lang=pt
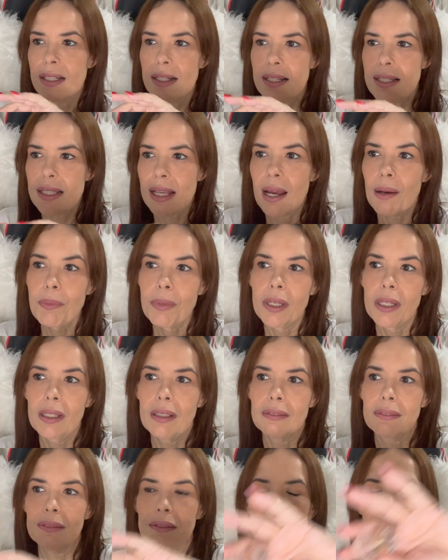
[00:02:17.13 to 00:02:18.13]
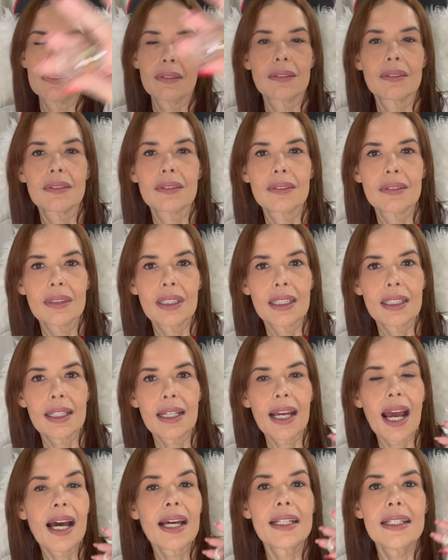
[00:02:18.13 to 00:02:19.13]
sabe,
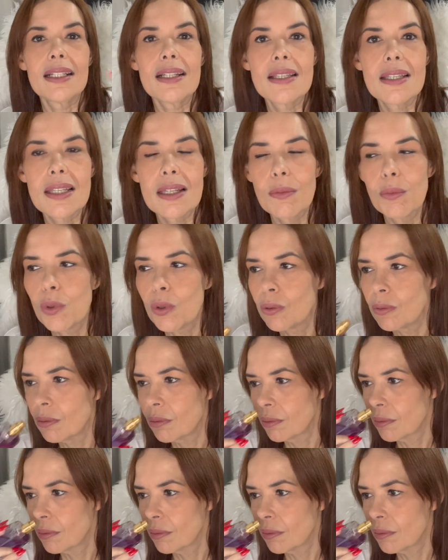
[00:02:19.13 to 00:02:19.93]
caríssimo.